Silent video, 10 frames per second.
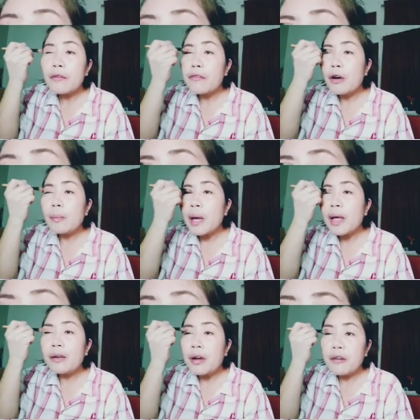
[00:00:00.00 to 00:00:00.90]
for
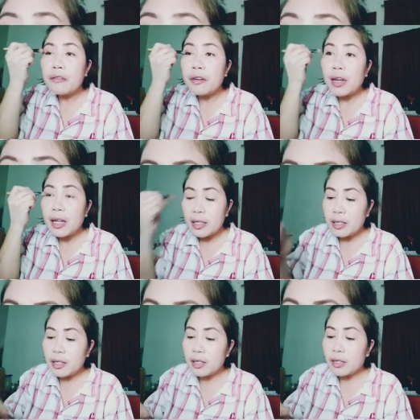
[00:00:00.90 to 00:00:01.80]
my
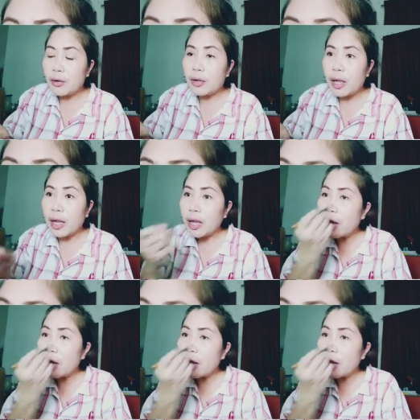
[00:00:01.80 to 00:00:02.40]
reference. Okay?